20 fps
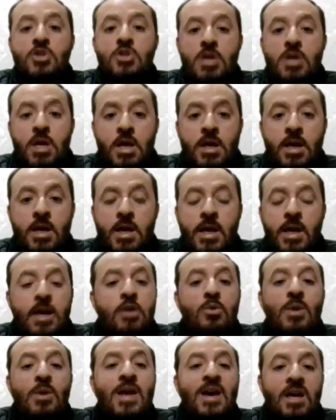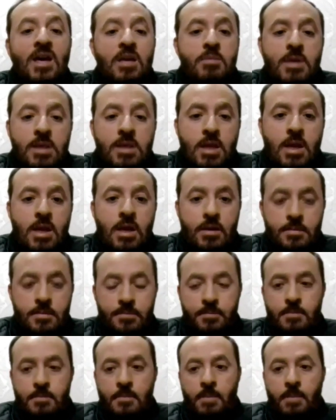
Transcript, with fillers: المشاعر لكنه لا قيمه له